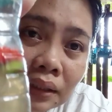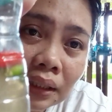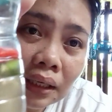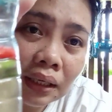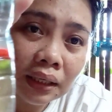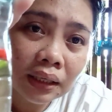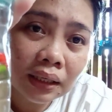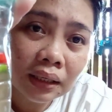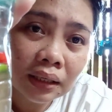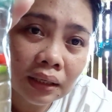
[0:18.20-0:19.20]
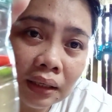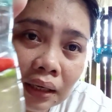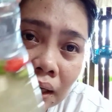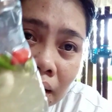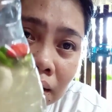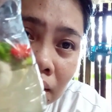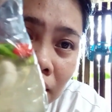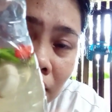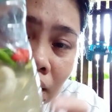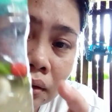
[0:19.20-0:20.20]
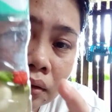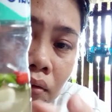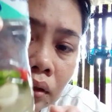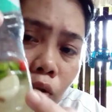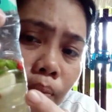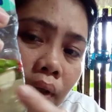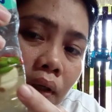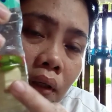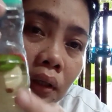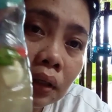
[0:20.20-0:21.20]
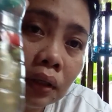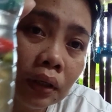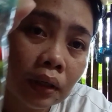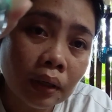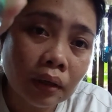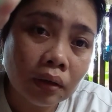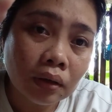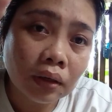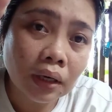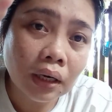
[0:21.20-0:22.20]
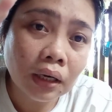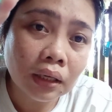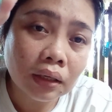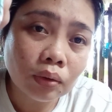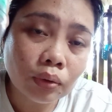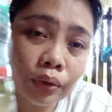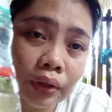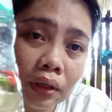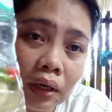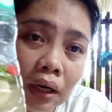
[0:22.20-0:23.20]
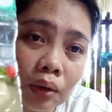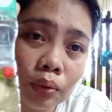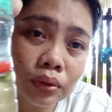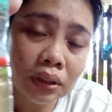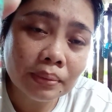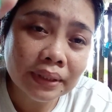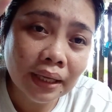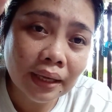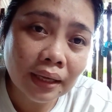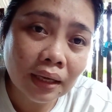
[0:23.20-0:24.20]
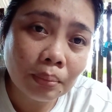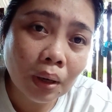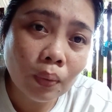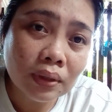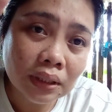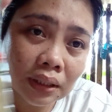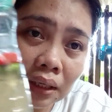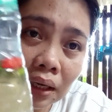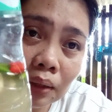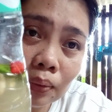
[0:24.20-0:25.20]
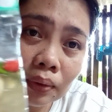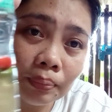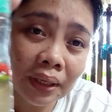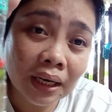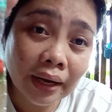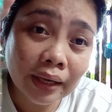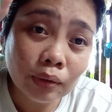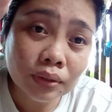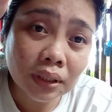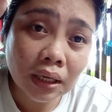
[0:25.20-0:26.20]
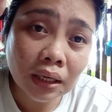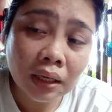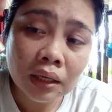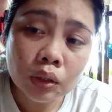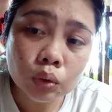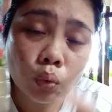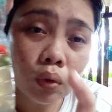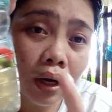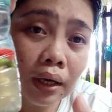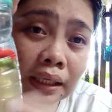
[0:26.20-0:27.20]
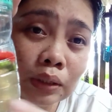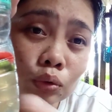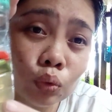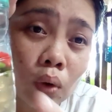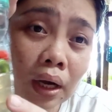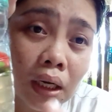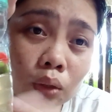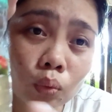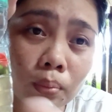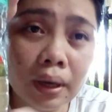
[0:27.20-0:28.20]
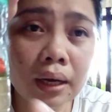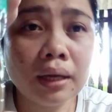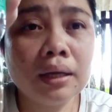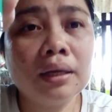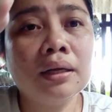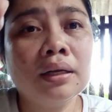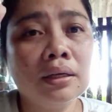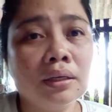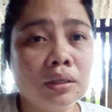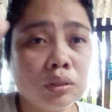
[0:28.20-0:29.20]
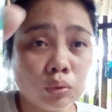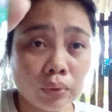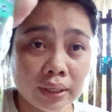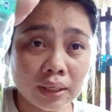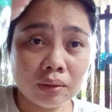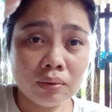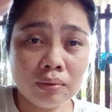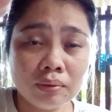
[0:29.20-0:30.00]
Sili at ano ba? garlic or ahos sa Bisaya, bawang sa Tagalog, binilagay ko sa suka. Ito suka na tuba. So, ayan.